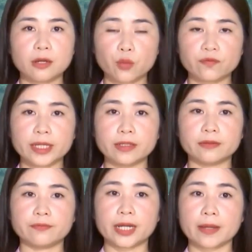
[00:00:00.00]
Thưa quý
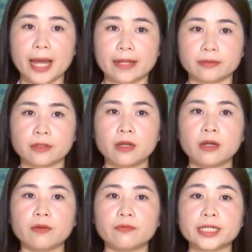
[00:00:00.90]
vị và các bạn,
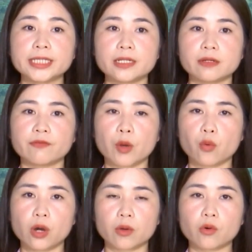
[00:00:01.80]
với sự vào
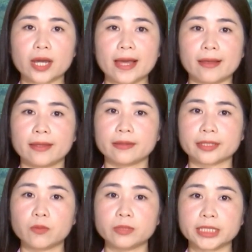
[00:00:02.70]
cuộc của cả
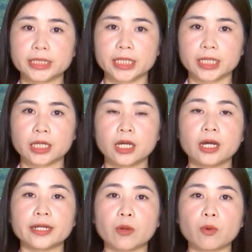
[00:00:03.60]
hệ thống chính trị,
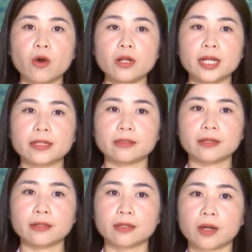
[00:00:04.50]
nòng cốt là lực
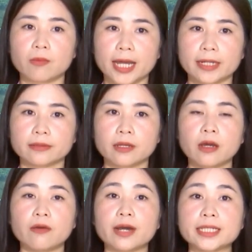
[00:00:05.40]
lượng công an
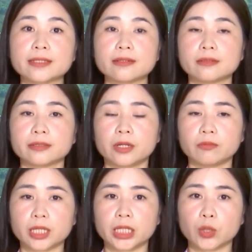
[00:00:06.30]
và sự
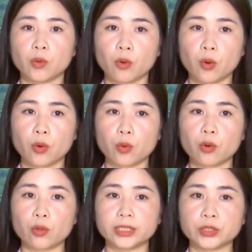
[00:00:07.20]
đồng tình ủng hộ
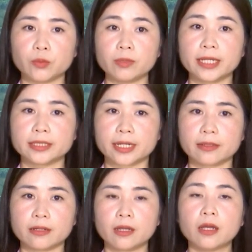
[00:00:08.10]
của quần chúng nhân
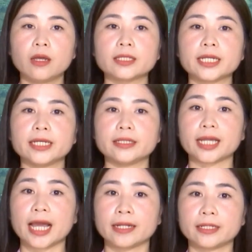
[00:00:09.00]
dân, tình
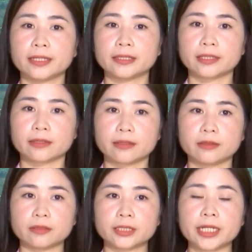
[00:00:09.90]
hình an ninh trật
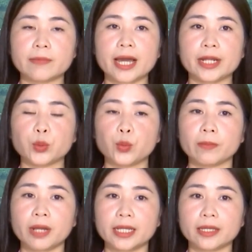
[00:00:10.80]
tự trên địa bàn
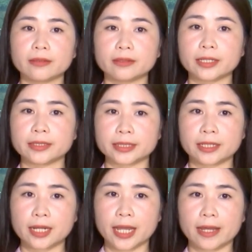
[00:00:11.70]
huyện Bắc Yên, tỉnh
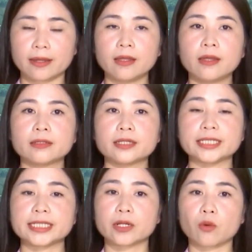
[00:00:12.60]
Sơn La
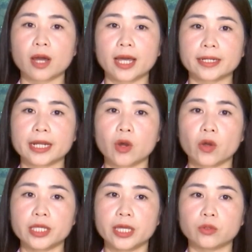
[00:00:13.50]
thời gian qua đã
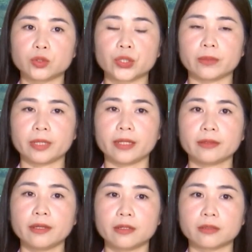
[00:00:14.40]
có nhiều chuyển
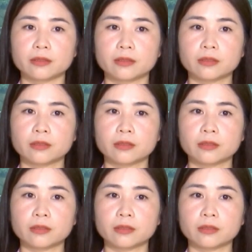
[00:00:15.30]
biến tích cực.